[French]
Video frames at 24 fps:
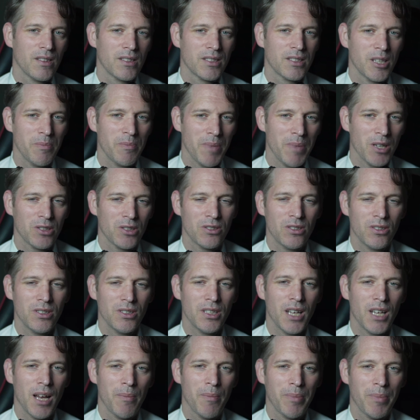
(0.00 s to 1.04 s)
cette
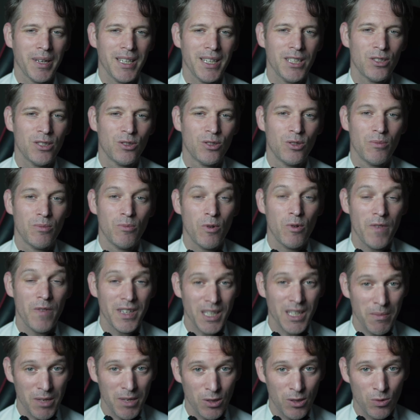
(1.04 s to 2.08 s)
personne a pris de
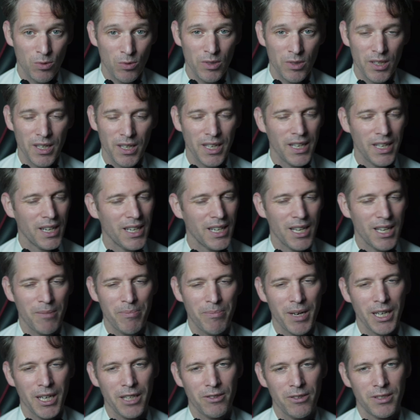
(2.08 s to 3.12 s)
mauvaises habitudes et elle n'a
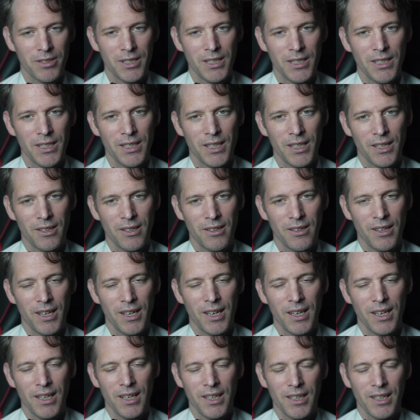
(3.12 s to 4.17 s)
pas réussi à,
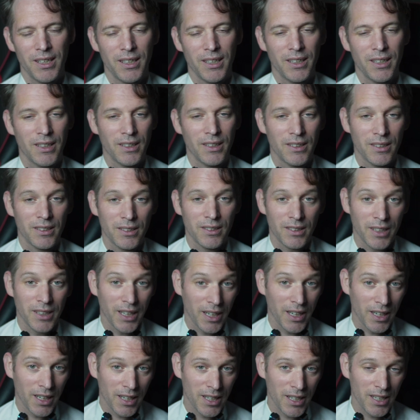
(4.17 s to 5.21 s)
à, les
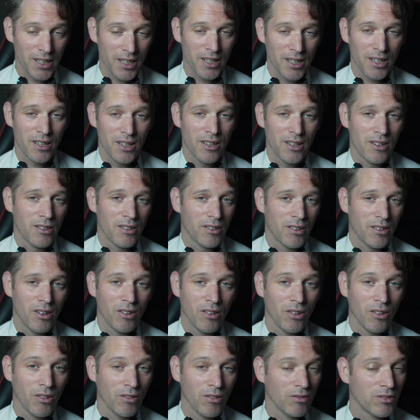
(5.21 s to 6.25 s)
régler
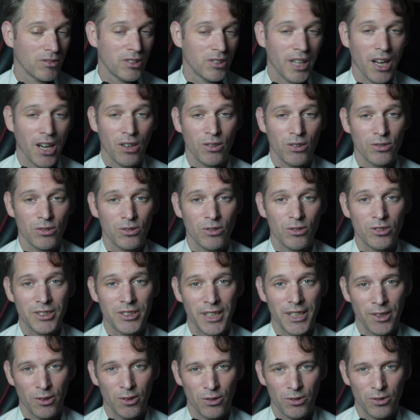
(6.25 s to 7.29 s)
en 40 ans,
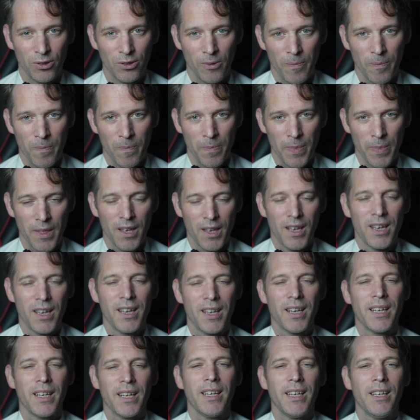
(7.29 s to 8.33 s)
50 ans.
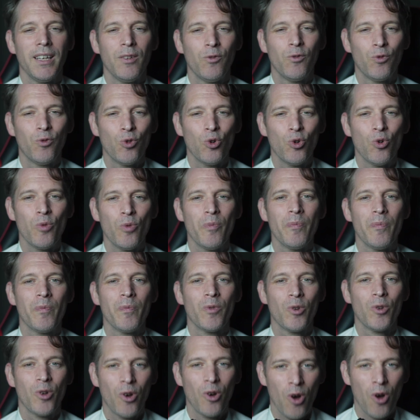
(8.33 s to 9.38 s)
Il faut
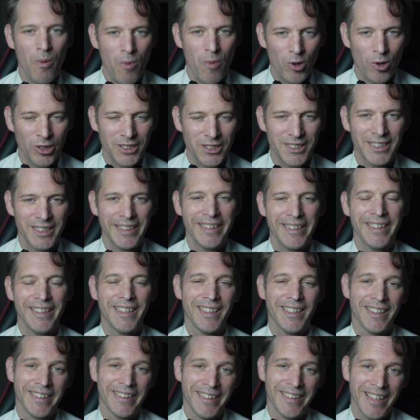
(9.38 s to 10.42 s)
commencer
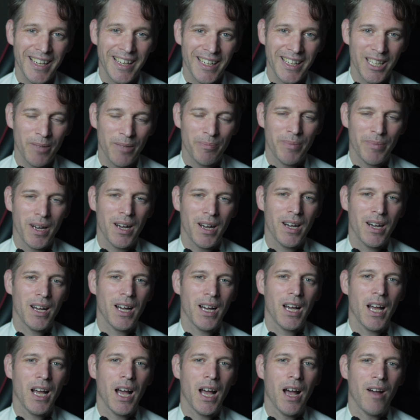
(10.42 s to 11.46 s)
dès le
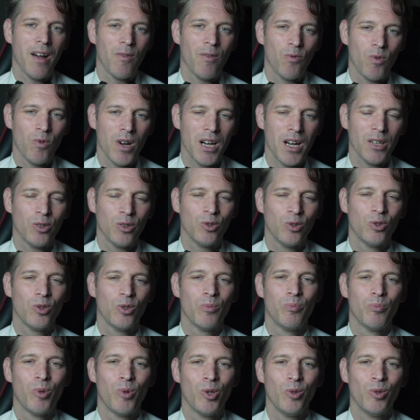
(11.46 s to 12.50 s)
départ à avoir une
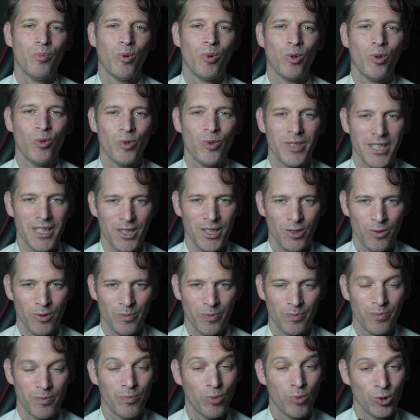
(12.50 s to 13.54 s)
bonne prononciation.
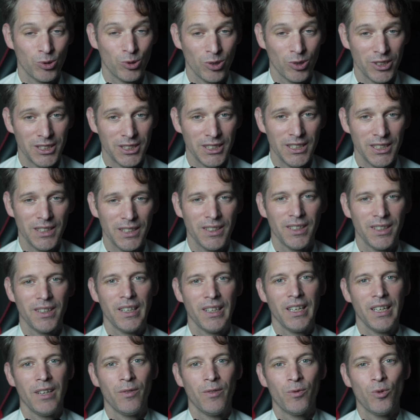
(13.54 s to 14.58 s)
Pour ceci,
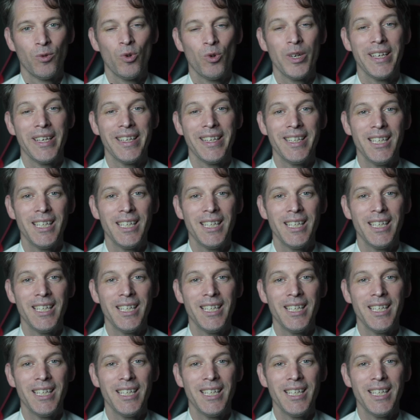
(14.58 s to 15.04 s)
il faut